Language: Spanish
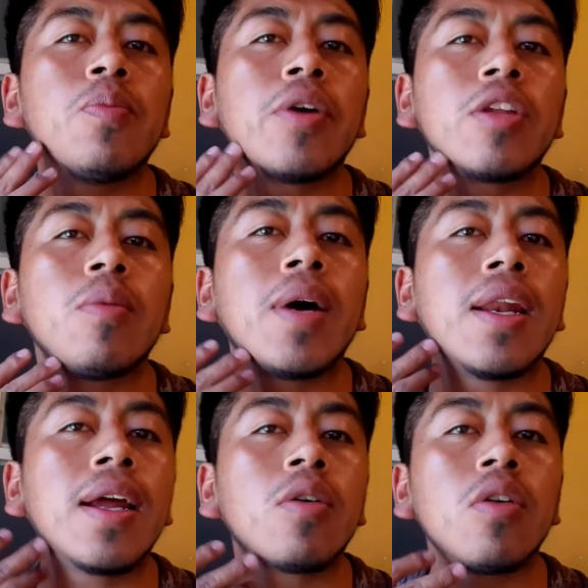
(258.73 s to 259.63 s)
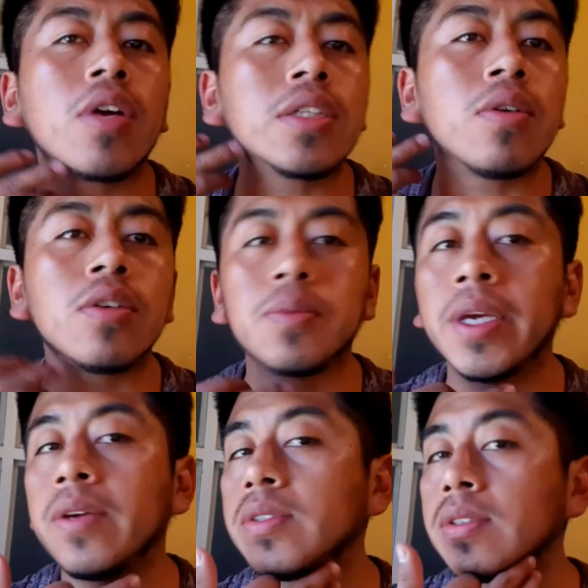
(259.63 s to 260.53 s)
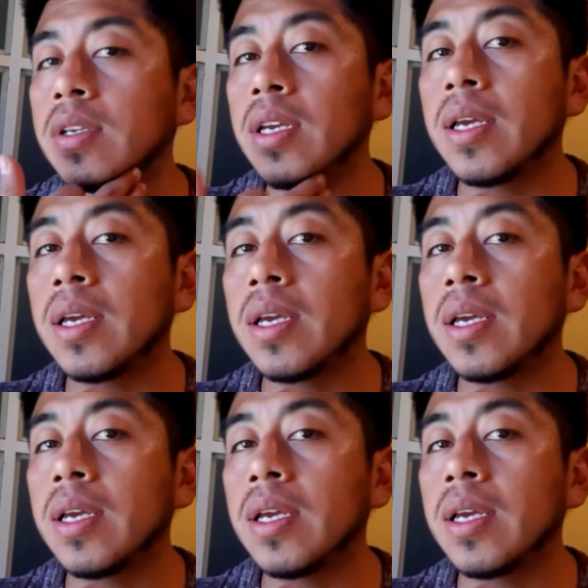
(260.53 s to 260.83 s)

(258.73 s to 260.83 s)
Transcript: un poquito más largo lo que son los vellos.